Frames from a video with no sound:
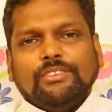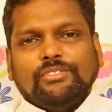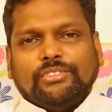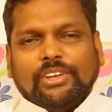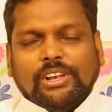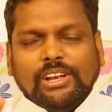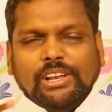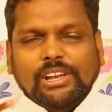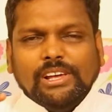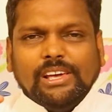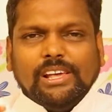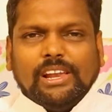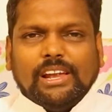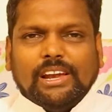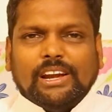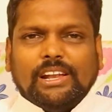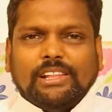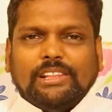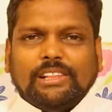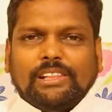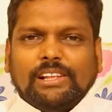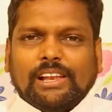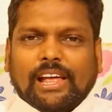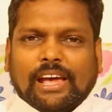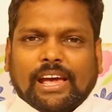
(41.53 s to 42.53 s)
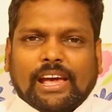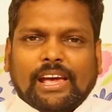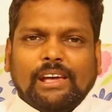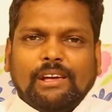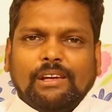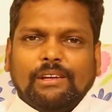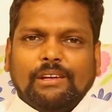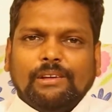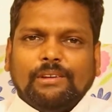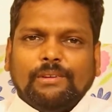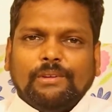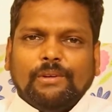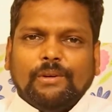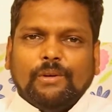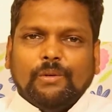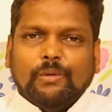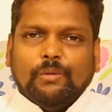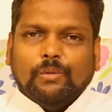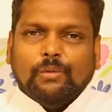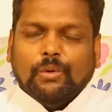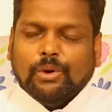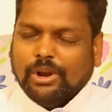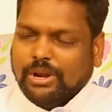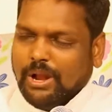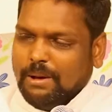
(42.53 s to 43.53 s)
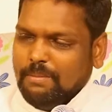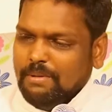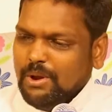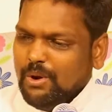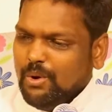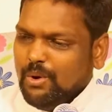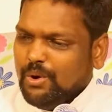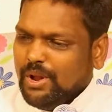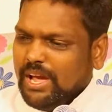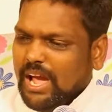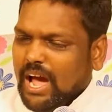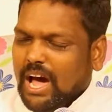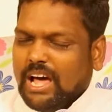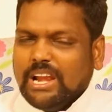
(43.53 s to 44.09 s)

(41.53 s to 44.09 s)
செல்லுகிற இடத்துல ஒரு நபருடைய